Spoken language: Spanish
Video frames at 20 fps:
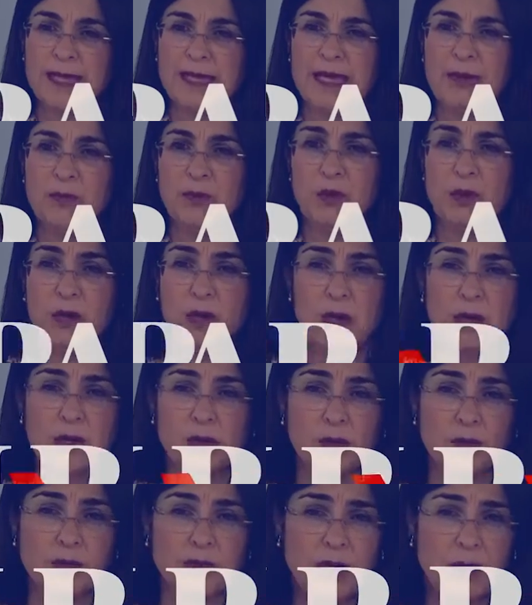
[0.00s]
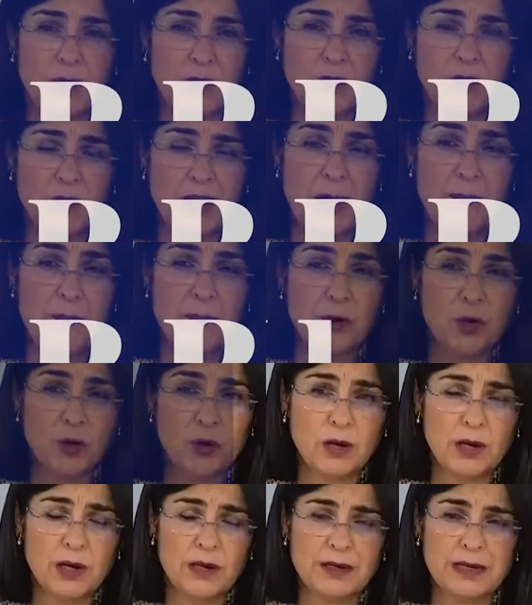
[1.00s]
Hemos acordado la
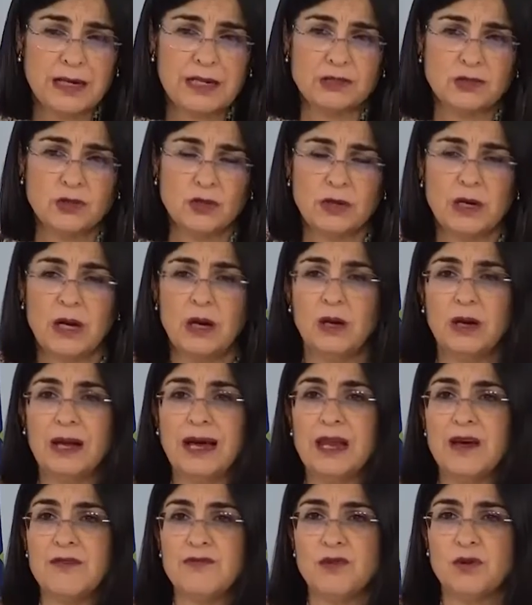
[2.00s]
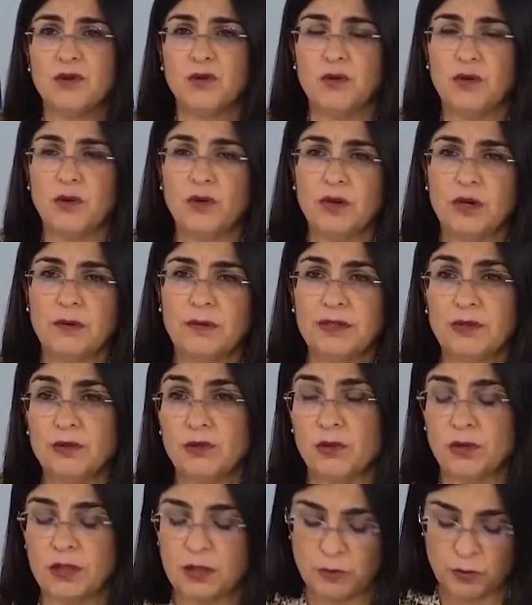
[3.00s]
prórroga en relación al, aforo de los
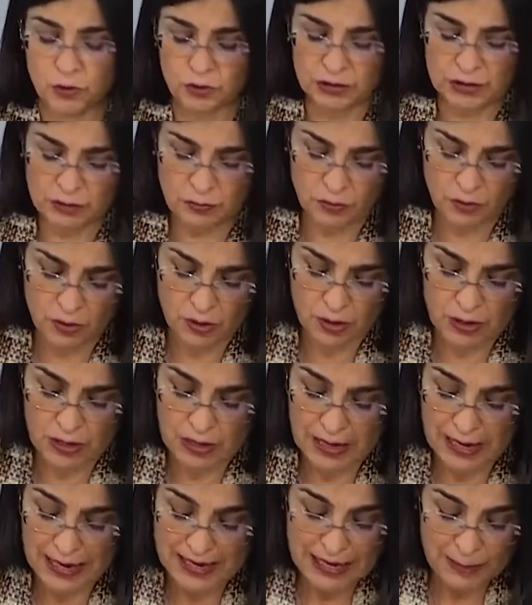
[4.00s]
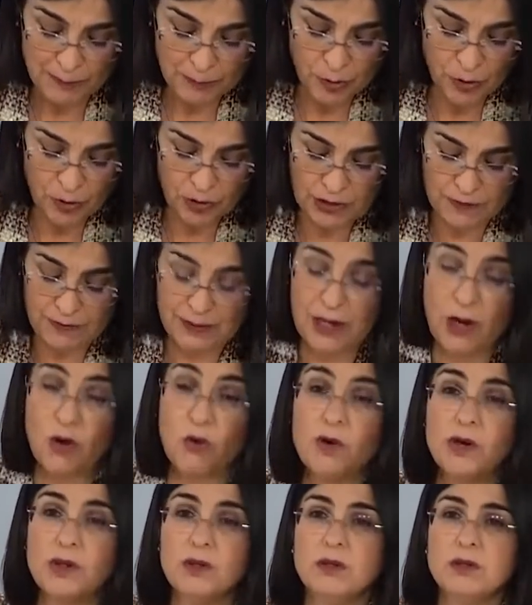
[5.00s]
eventos deportivos, la prórroga del
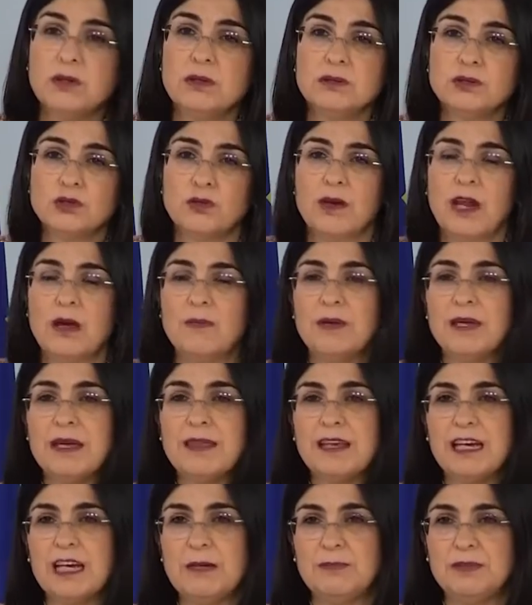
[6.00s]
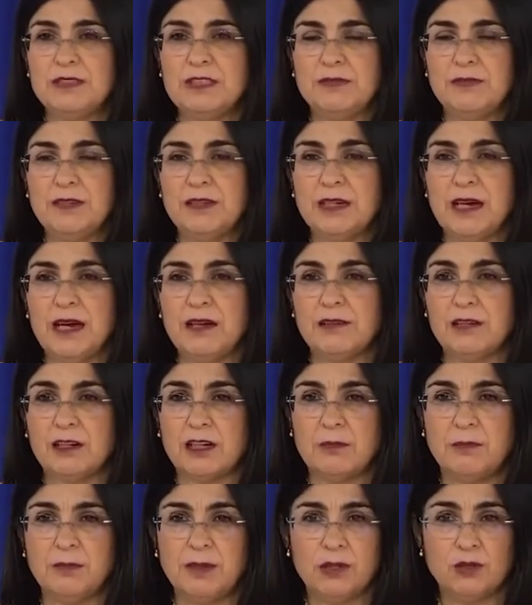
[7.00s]
acuerdo sobre las medidas específicas a este
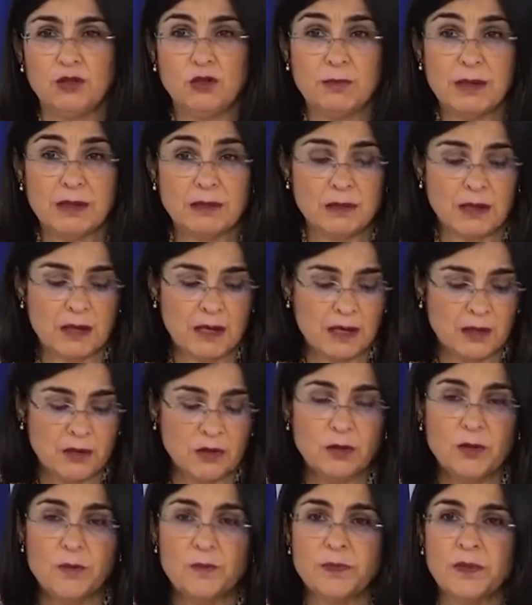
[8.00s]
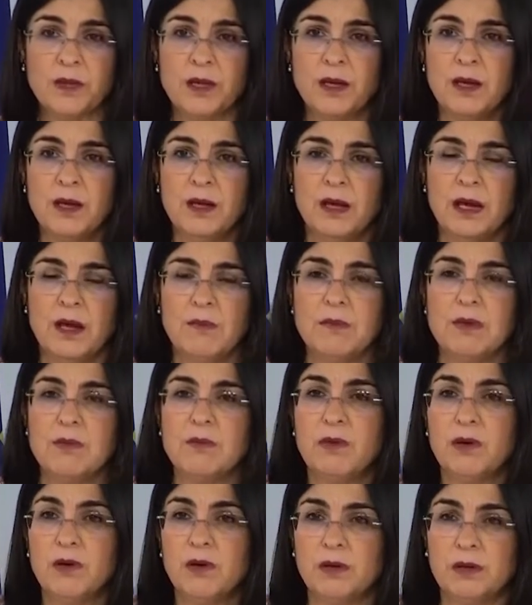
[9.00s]
respecto, manteniendo los
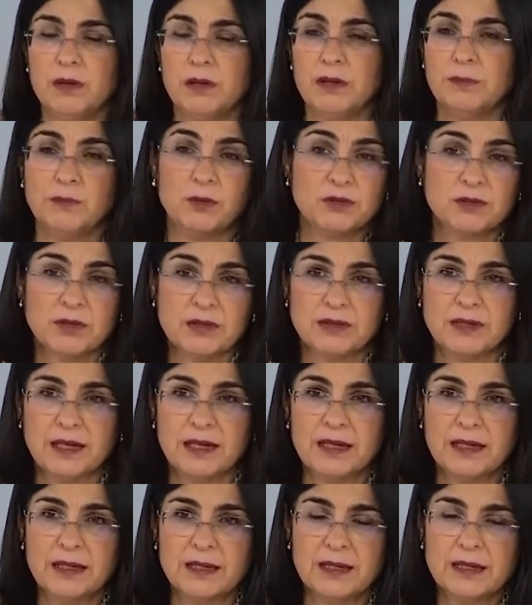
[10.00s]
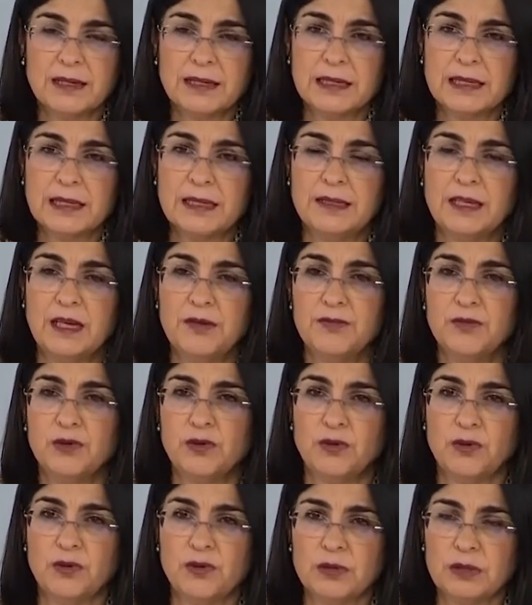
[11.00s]
mismos eh, porcentajes de
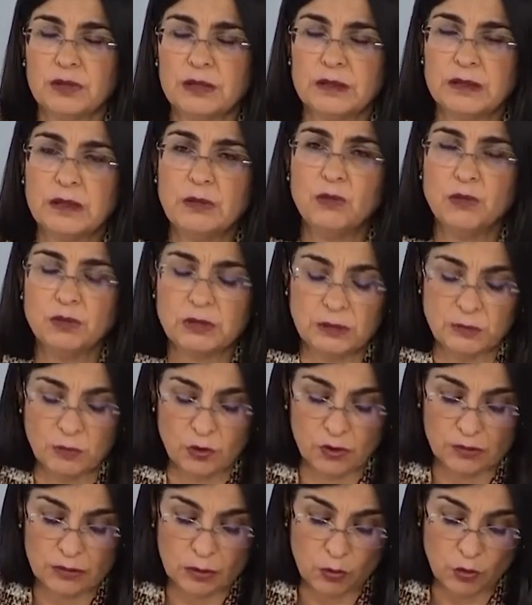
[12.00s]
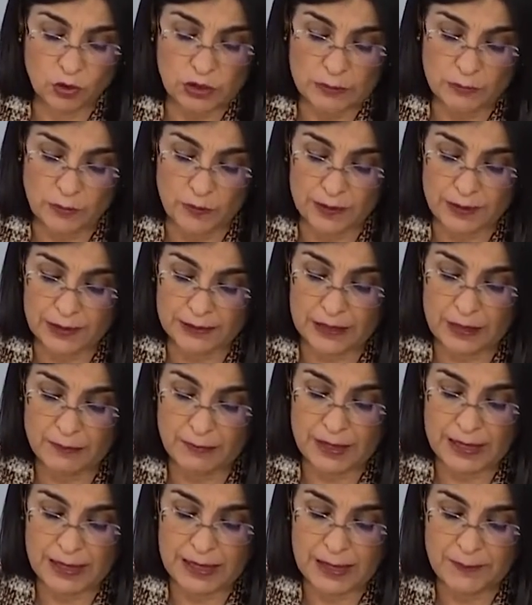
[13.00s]
aforo del último, del último mes, de tal
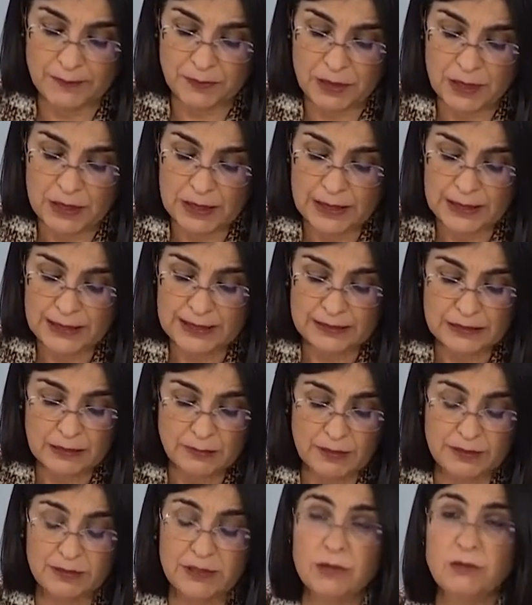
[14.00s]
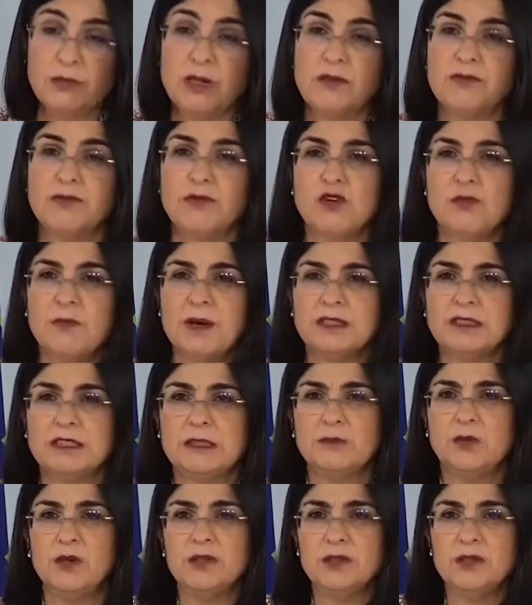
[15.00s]
manera que se mantiene un aforo máximo